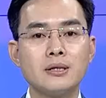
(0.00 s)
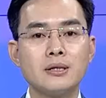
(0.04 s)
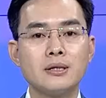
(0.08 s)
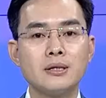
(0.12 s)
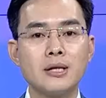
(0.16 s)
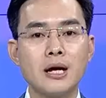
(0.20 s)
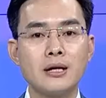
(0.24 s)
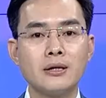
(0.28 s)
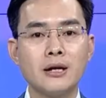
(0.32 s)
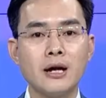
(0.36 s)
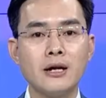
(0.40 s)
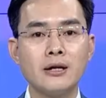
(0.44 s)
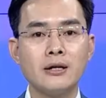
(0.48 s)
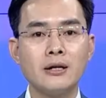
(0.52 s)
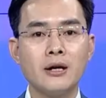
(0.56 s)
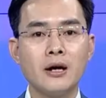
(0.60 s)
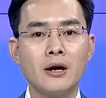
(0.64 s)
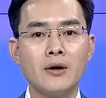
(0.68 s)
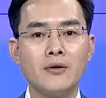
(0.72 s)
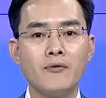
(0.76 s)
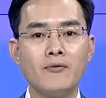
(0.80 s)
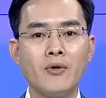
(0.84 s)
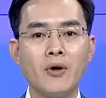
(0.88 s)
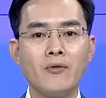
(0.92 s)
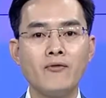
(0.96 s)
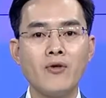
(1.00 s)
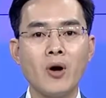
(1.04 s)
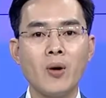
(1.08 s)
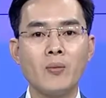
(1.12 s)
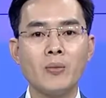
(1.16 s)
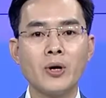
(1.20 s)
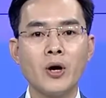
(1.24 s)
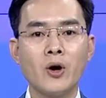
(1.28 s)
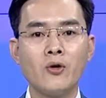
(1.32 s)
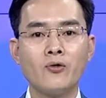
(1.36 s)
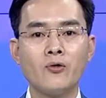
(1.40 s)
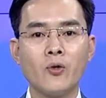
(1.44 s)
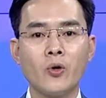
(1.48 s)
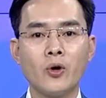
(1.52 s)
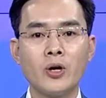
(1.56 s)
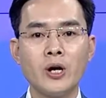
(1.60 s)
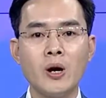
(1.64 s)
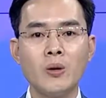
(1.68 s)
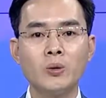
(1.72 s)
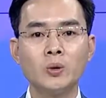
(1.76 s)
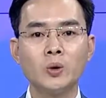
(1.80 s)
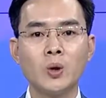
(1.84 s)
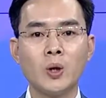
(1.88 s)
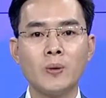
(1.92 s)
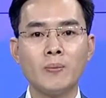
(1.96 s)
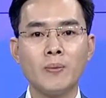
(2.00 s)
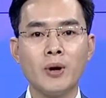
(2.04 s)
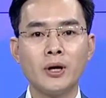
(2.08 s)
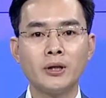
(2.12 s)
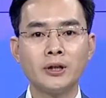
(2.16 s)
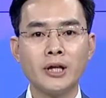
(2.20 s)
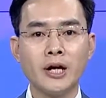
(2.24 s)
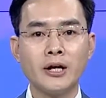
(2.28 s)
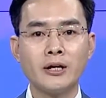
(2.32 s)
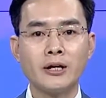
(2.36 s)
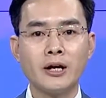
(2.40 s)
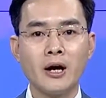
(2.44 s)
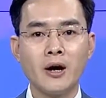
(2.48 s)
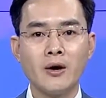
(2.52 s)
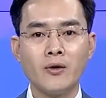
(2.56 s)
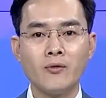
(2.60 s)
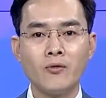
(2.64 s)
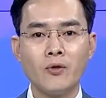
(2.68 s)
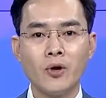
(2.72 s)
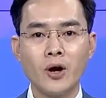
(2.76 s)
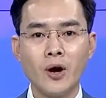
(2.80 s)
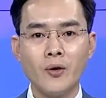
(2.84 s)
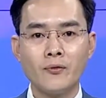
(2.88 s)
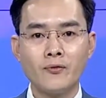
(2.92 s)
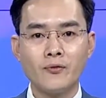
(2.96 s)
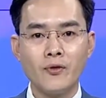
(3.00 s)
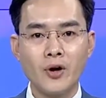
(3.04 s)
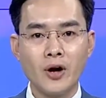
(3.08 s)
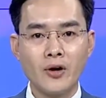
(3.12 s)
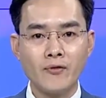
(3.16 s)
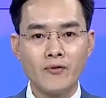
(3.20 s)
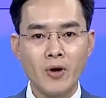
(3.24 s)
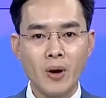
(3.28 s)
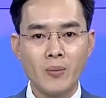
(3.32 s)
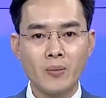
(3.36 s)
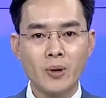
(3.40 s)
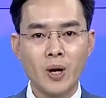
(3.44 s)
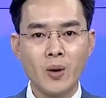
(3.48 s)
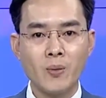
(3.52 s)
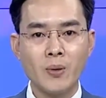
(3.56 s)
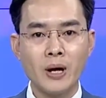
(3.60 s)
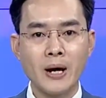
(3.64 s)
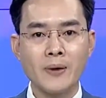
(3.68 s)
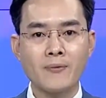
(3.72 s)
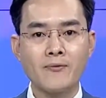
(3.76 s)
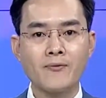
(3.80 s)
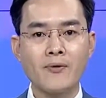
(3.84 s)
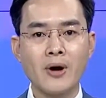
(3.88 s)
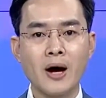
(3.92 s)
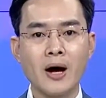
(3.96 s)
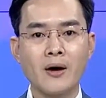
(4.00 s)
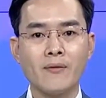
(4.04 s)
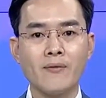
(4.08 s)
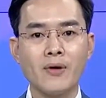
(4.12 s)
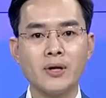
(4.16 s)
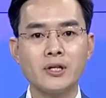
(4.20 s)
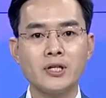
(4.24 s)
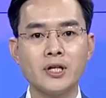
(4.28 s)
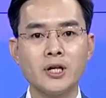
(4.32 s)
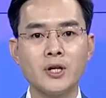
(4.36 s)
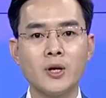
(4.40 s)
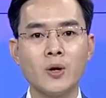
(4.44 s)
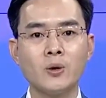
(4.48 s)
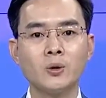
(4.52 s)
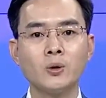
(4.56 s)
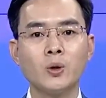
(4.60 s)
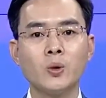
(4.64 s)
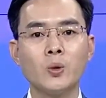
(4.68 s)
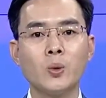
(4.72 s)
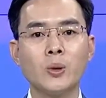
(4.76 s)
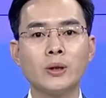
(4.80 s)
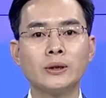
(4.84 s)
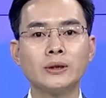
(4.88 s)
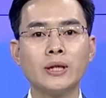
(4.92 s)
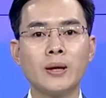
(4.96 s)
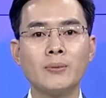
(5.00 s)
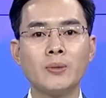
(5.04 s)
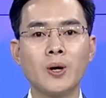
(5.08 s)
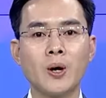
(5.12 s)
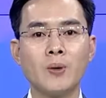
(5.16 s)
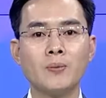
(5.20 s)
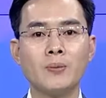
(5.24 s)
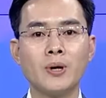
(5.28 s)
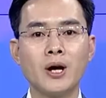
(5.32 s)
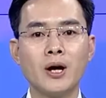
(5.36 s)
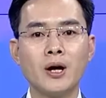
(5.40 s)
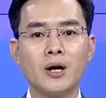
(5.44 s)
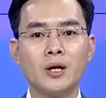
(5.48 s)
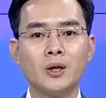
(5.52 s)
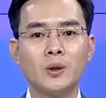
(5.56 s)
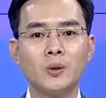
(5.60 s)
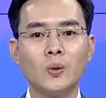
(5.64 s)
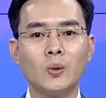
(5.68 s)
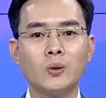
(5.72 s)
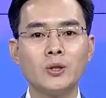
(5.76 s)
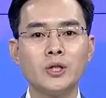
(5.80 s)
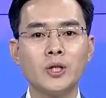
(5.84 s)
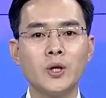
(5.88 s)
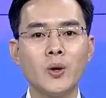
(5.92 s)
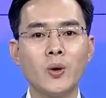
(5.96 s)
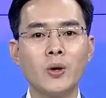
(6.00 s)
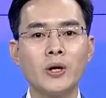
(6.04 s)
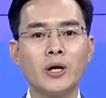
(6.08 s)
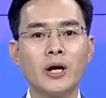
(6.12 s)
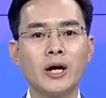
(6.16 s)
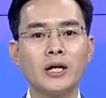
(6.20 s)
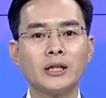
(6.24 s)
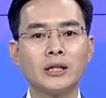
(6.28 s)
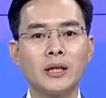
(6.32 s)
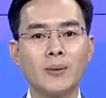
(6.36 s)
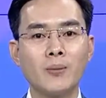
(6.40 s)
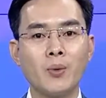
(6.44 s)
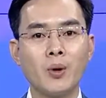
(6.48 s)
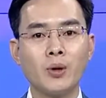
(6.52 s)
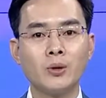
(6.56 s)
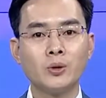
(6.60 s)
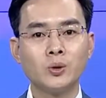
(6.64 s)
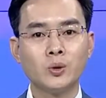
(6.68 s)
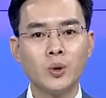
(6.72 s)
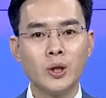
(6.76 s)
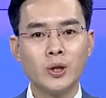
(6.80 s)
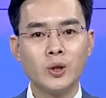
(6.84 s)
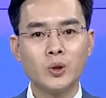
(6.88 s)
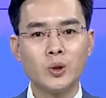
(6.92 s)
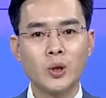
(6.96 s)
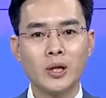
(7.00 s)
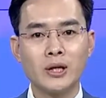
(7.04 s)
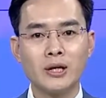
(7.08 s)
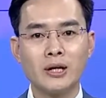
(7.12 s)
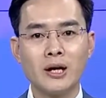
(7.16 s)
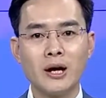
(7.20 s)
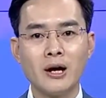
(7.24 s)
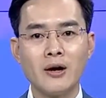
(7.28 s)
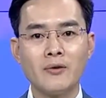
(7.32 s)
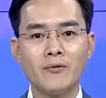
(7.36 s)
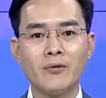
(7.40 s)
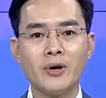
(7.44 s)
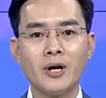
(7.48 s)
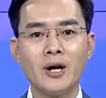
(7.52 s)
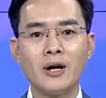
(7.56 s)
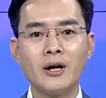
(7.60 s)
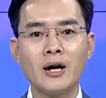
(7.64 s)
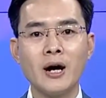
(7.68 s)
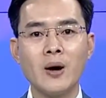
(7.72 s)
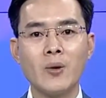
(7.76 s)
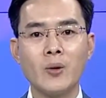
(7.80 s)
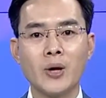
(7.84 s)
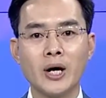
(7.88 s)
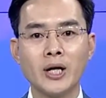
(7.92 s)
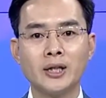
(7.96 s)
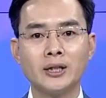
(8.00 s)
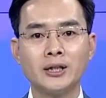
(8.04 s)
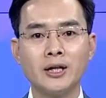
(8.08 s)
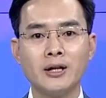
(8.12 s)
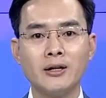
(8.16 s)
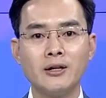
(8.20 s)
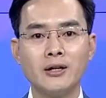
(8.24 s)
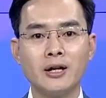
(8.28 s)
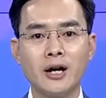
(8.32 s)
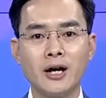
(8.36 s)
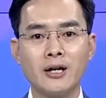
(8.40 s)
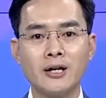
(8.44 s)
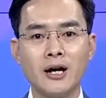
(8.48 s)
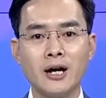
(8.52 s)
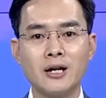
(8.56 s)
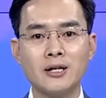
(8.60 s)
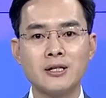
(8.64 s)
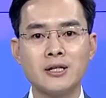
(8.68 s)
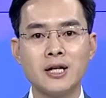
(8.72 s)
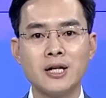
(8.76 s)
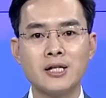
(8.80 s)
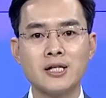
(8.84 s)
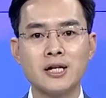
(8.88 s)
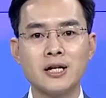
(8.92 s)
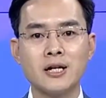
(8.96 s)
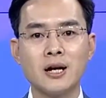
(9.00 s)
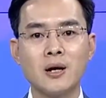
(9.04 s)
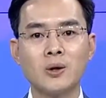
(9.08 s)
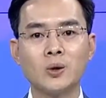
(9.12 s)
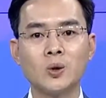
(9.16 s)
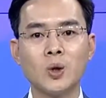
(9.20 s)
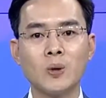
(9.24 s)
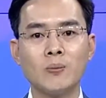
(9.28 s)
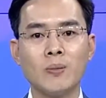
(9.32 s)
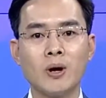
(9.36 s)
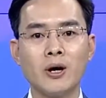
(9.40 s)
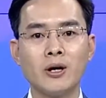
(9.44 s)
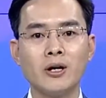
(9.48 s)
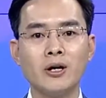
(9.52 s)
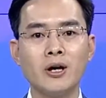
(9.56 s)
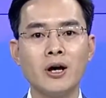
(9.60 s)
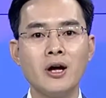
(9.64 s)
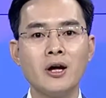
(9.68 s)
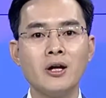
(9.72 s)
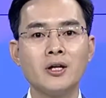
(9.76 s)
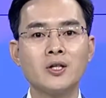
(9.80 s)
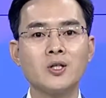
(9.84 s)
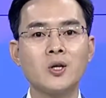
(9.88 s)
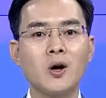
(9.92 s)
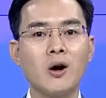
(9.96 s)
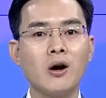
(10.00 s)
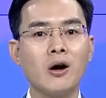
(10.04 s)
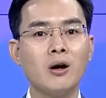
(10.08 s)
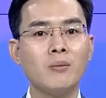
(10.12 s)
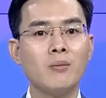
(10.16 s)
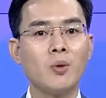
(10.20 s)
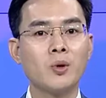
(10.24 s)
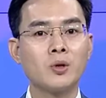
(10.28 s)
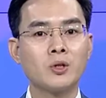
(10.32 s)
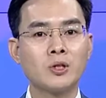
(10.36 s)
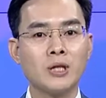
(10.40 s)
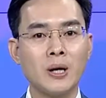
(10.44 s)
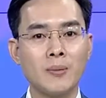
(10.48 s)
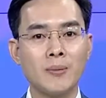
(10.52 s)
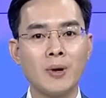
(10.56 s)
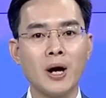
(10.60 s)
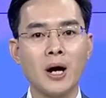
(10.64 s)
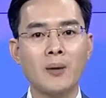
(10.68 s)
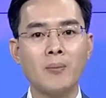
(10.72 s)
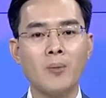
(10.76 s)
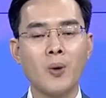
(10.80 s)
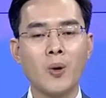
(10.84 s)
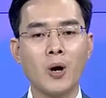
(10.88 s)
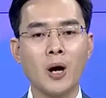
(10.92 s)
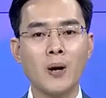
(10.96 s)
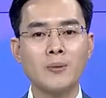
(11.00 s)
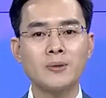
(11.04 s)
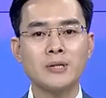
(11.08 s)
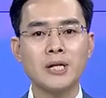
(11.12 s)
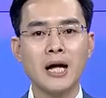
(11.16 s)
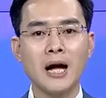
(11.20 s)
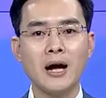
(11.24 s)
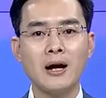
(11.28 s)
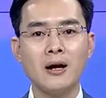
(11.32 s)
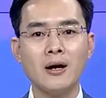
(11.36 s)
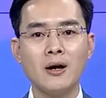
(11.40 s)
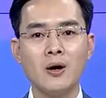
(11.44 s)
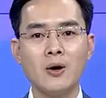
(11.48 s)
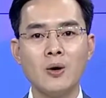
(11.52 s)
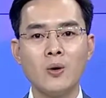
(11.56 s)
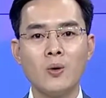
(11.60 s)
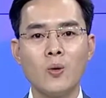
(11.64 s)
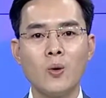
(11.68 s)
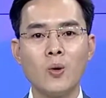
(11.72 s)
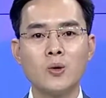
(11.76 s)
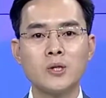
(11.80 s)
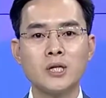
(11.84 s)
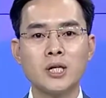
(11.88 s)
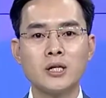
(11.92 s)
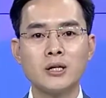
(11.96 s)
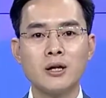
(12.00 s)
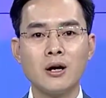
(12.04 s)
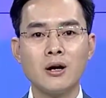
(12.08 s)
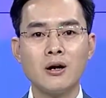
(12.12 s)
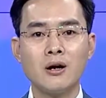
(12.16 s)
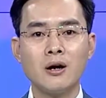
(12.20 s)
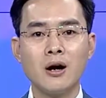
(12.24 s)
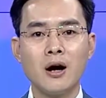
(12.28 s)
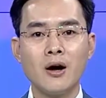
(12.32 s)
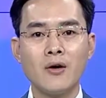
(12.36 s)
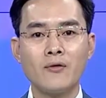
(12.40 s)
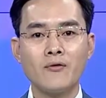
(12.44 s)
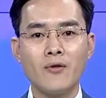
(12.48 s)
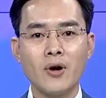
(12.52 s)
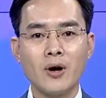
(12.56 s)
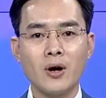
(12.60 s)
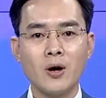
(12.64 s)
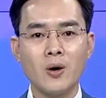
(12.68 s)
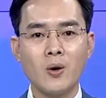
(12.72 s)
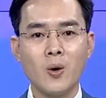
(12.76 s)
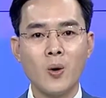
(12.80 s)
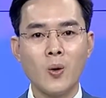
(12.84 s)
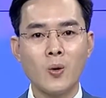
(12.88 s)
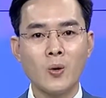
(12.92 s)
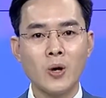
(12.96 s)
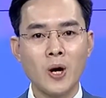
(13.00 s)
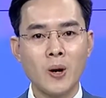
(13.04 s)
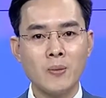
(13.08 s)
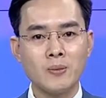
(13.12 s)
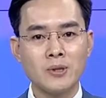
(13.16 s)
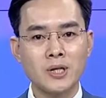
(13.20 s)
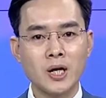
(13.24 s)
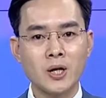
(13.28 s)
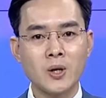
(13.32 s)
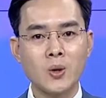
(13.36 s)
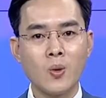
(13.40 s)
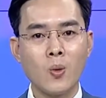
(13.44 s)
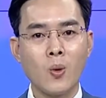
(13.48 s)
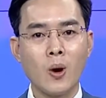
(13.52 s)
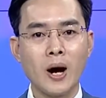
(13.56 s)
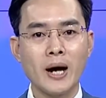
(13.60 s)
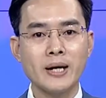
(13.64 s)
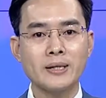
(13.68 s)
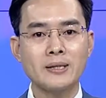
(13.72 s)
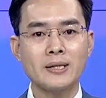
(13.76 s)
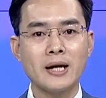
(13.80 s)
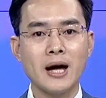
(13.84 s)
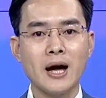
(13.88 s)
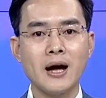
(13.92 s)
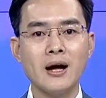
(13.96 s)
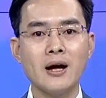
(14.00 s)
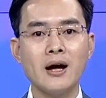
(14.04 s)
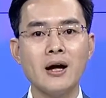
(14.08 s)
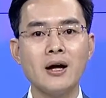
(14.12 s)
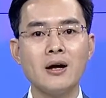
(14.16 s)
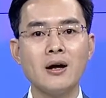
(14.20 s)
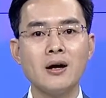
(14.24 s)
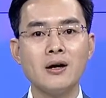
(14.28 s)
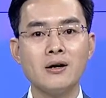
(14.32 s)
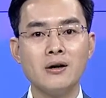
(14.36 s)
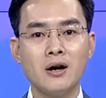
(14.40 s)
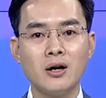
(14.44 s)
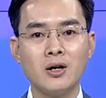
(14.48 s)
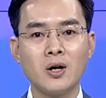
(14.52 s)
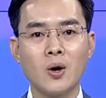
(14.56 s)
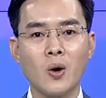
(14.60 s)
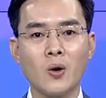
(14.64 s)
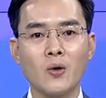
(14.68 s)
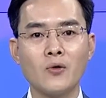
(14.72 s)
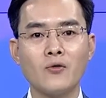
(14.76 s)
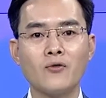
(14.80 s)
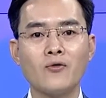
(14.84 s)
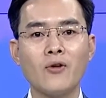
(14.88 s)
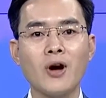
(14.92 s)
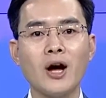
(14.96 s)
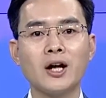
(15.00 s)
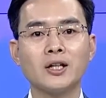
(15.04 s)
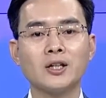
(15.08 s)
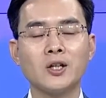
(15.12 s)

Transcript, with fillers: Sáng nay, Văn phòng Điều phối Nông thôn mới tỉnh phối hợp với Phòng Nông nghiệp và Phát triển Nông thôn huyện Tam Nông tổ chức hội nghị tập huấn tuyên truyền về nâng cao kiến thức, kỹ năng xây dựng nông thôn mới cho hơn 100 cán bộ cấp xã, khu dân cư và các hộ nông dân của hai xã Hương Nộn và